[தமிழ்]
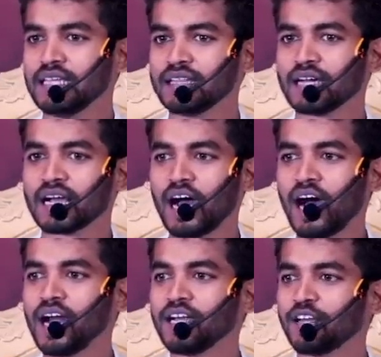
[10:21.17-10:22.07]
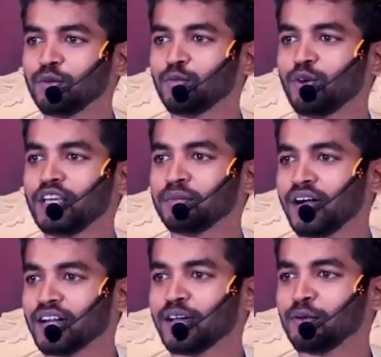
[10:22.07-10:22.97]
இந்த காற்று
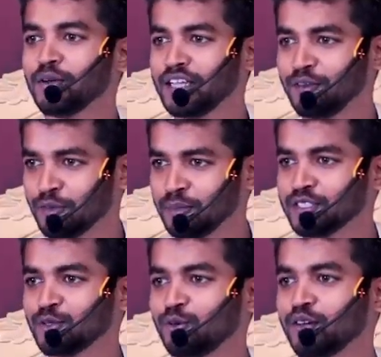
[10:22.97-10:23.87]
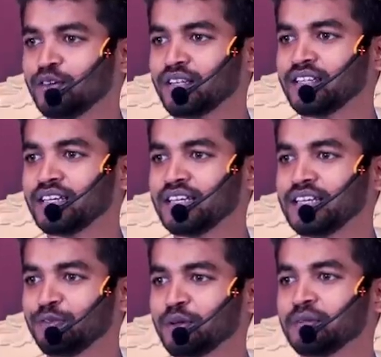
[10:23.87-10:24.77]
மூலியமாக தான் உங்களுக்கு இன்ஃபர்மேஷன் உள்ளே வருது
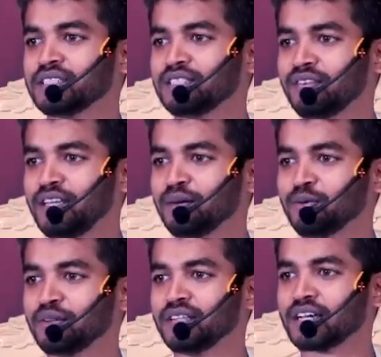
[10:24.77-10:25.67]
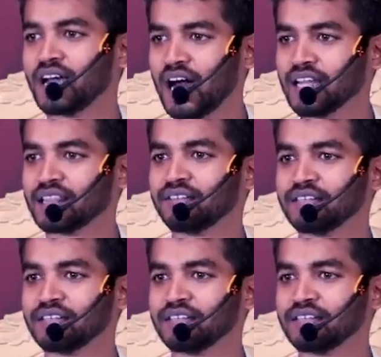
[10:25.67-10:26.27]
இன்ஃபர்மேஷன் வெளியே போகுது காற்றை